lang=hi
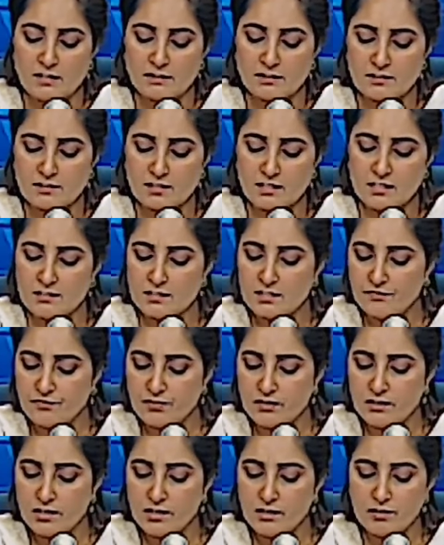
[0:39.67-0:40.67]
तस्कीन
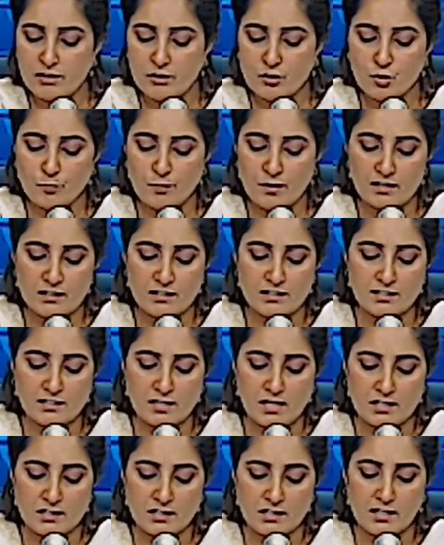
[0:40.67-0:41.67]
जफर ने रेडियो
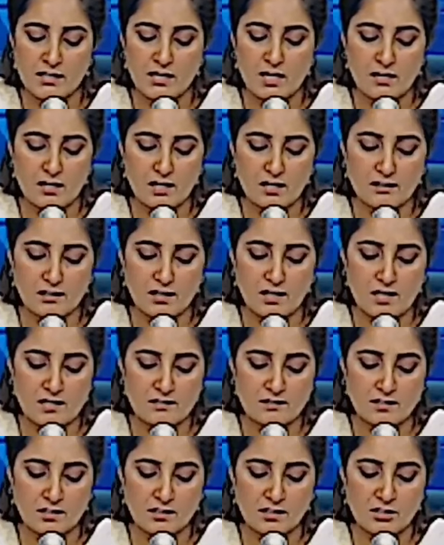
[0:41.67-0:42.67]
पाकिस्तान के हालात
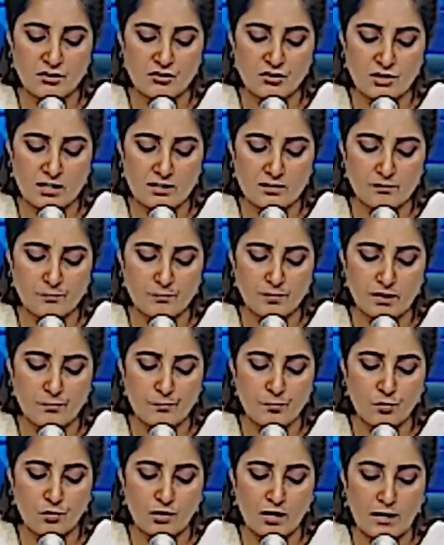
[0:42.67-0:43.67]
हाजरा के चैनल पर
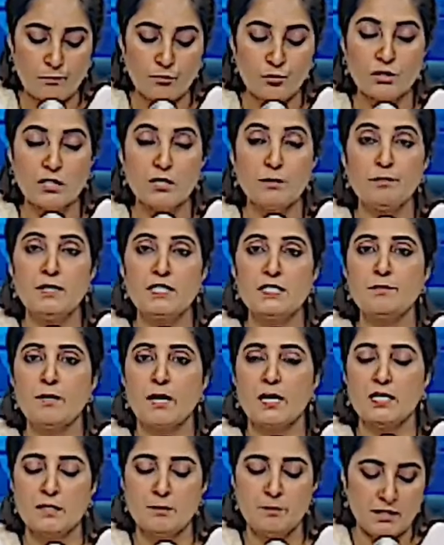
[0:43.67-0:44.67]
प्रोग्रामों की
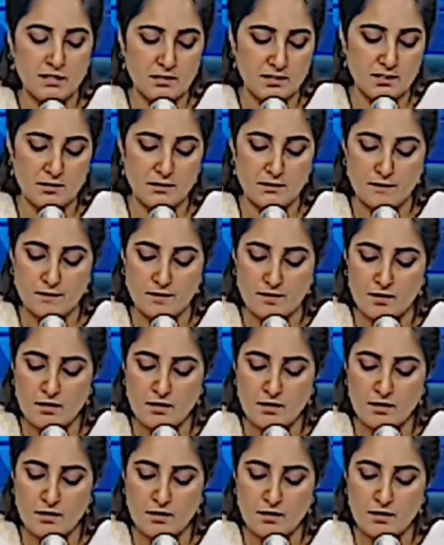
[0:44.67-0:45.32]
मेजबानी भी की